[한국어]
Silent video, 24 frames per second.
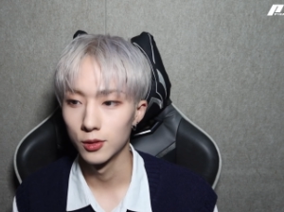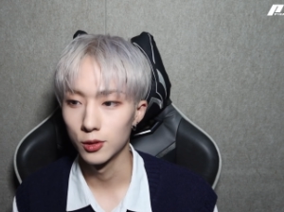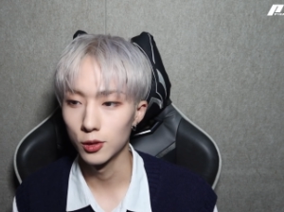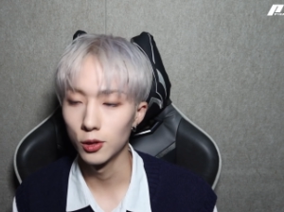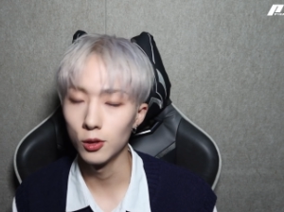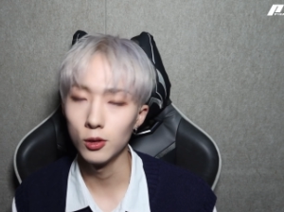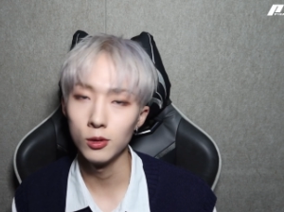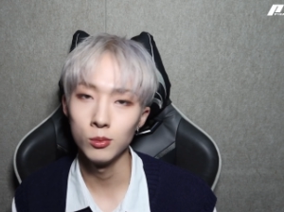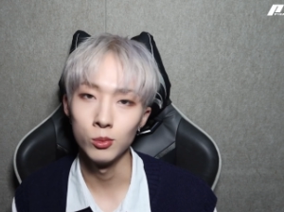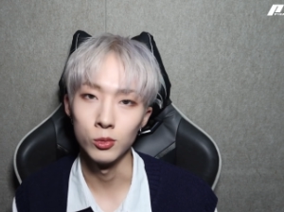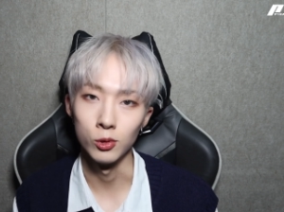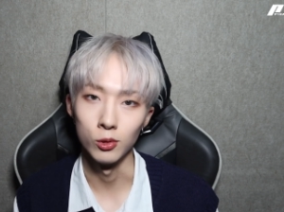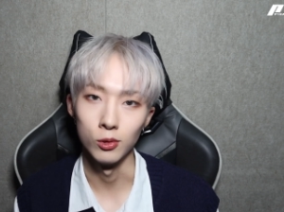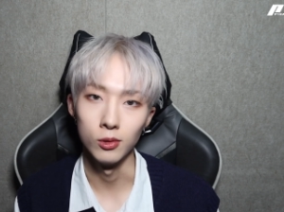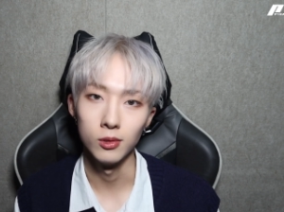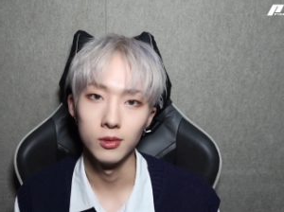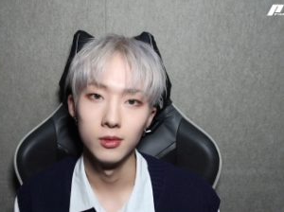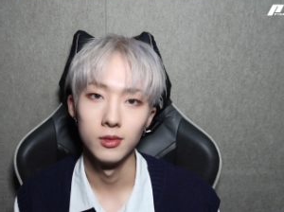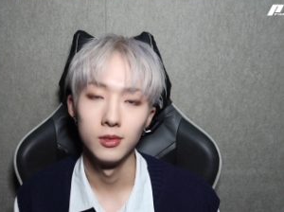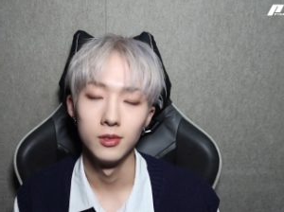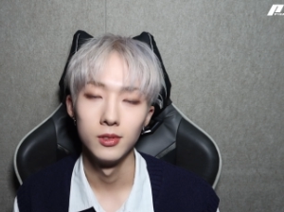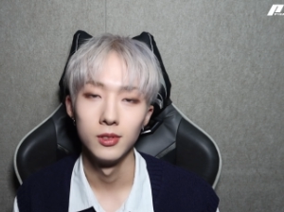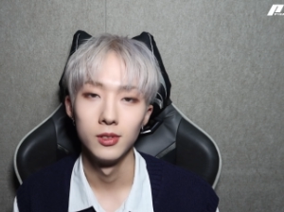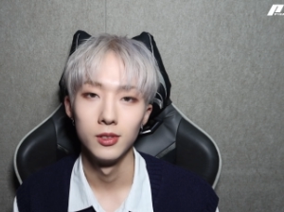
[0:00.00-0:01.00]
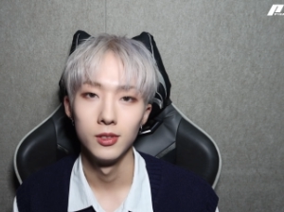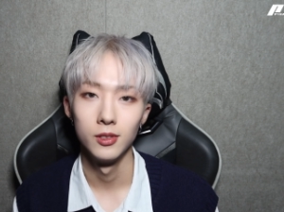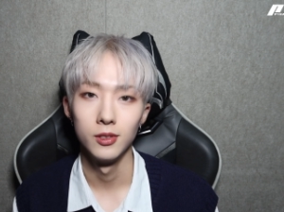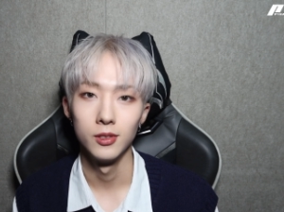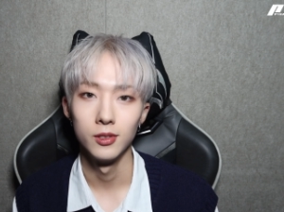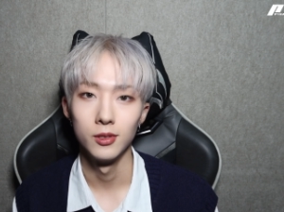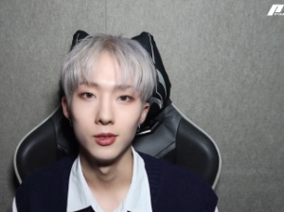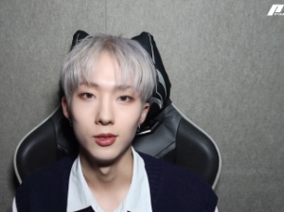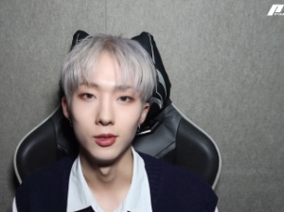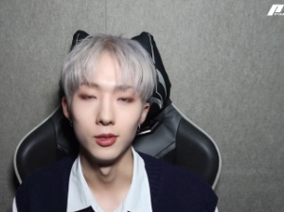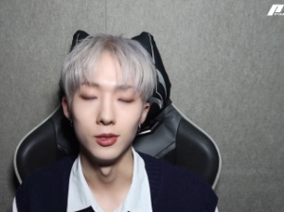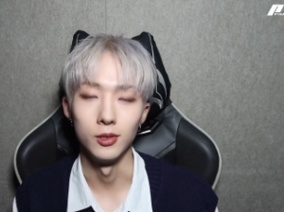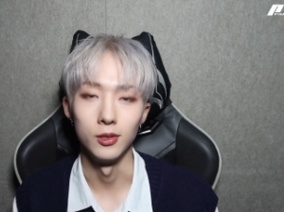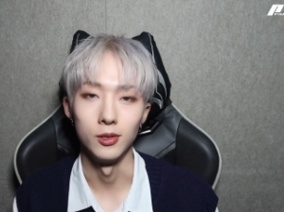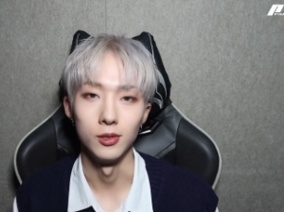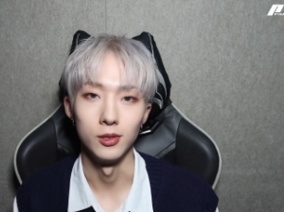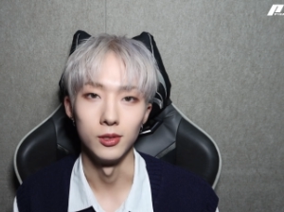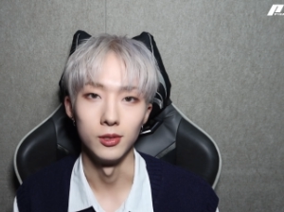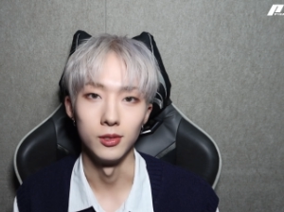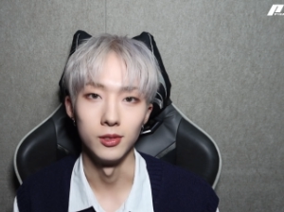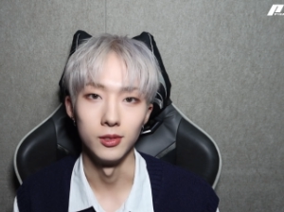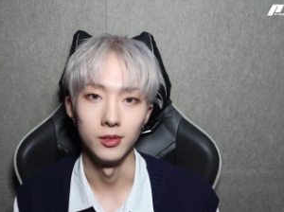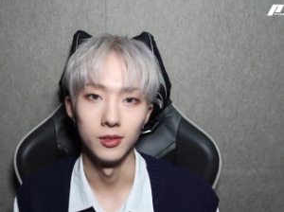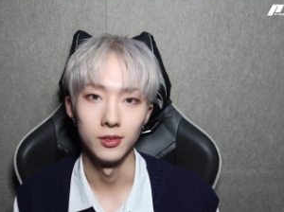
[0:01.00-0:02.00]
처음으로
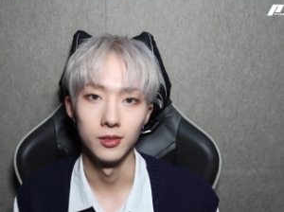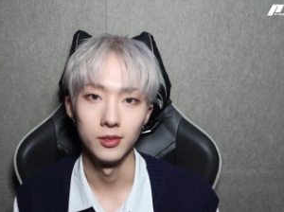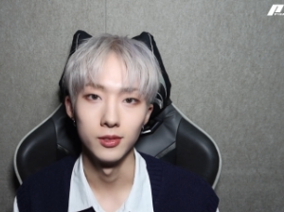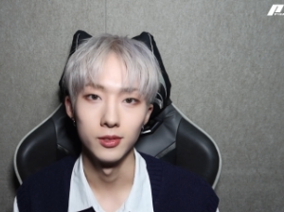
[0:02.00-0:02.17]
어